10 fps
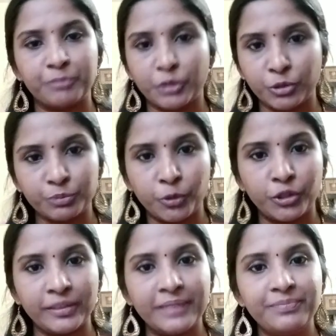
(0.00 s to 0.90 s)
குட்
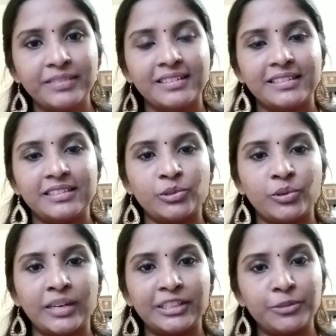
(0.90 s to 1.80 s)
போட்டுருவேன் ஸோ
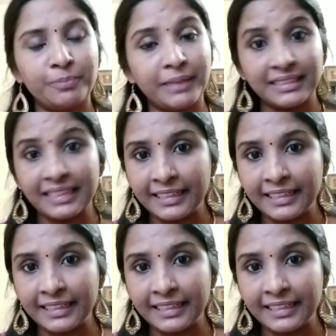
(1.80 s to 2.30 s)
அதையும் பார்த்துட்டு